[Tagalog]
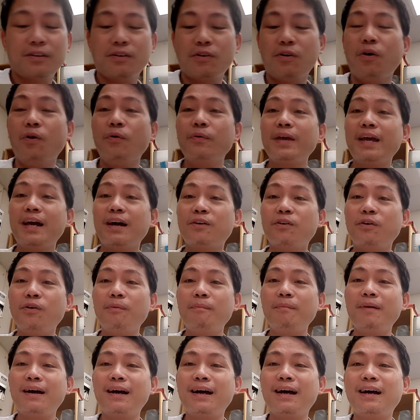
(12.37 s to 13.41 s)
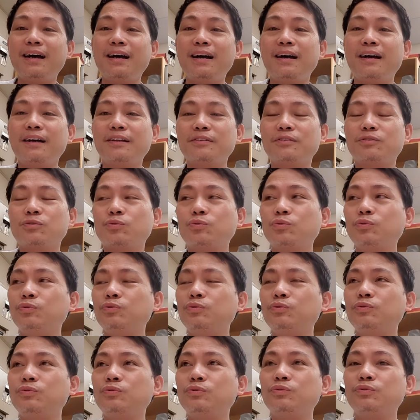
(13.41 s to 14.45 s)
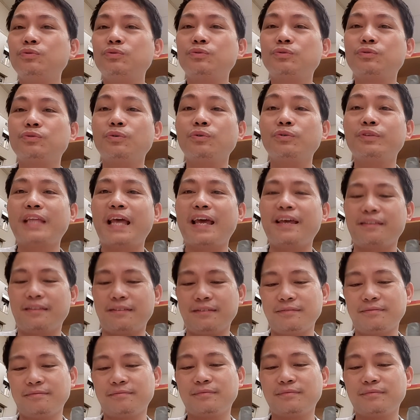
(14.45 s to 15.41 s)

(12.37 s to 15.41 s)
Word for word: Uuwi ako mga 2 2.10,